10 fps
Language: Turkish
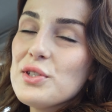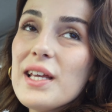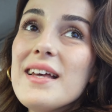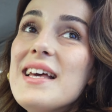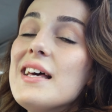
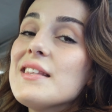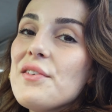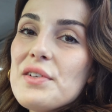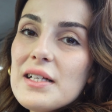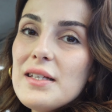önce
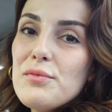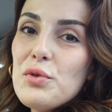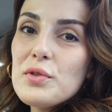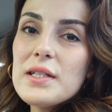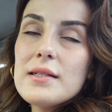nefes
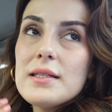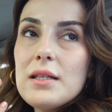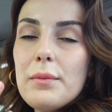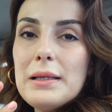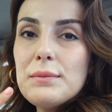alamıyorsanız
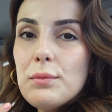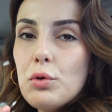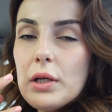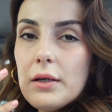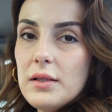ya da benim gibi
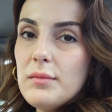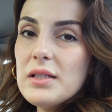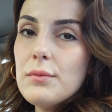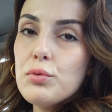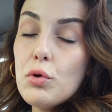böyle kanama
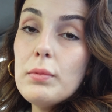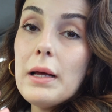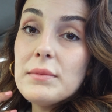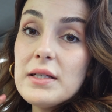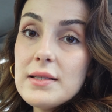gibi
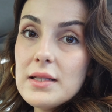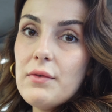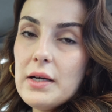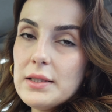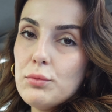problemleriniz
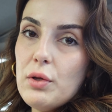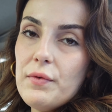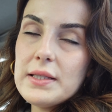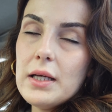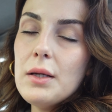de varsa bu
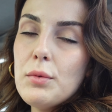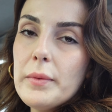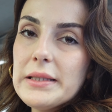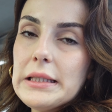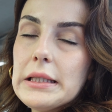nefes
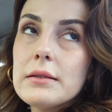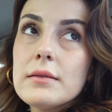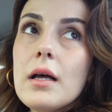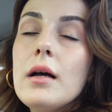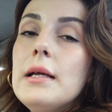alamamanın
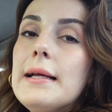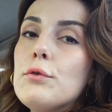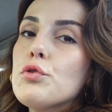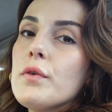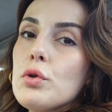yanında
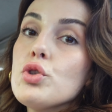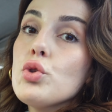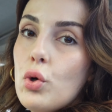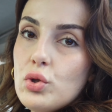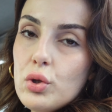lütfen
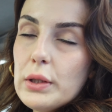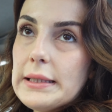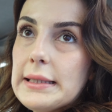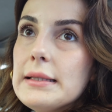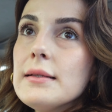önce doktora
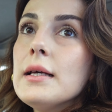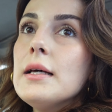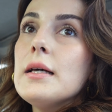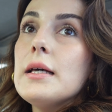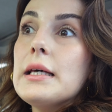gidin.
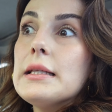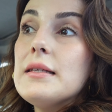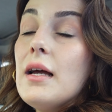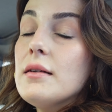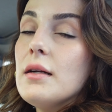Ee,
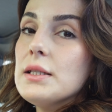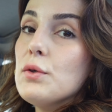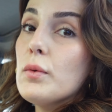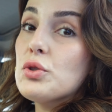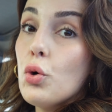diğer
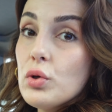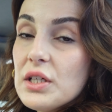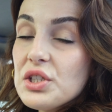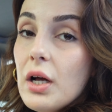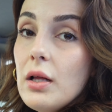randevuma çok
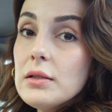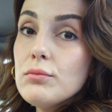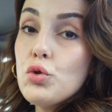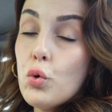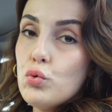geç
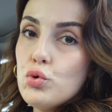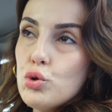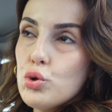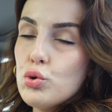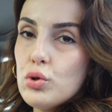kaldım. Çok
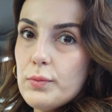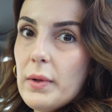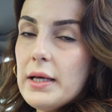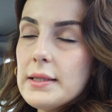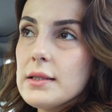uzun sürdü Otobüs
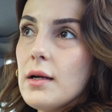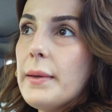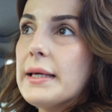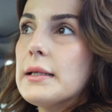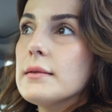bayağı sıra
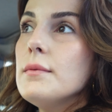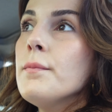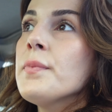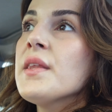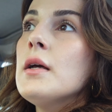bekledim.
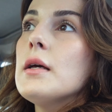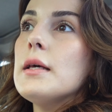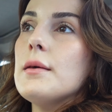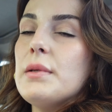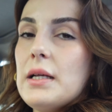
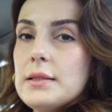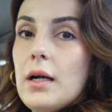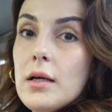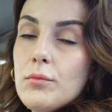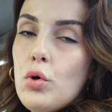E, biraz
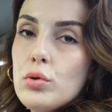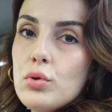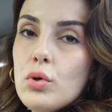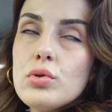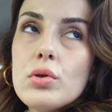kayma
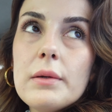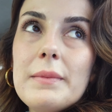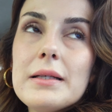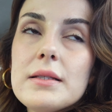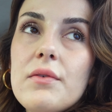oldu. Doktorun
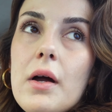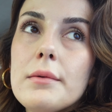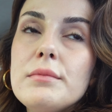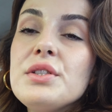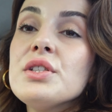ameliyatı
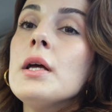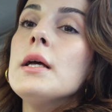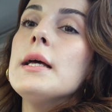varmış.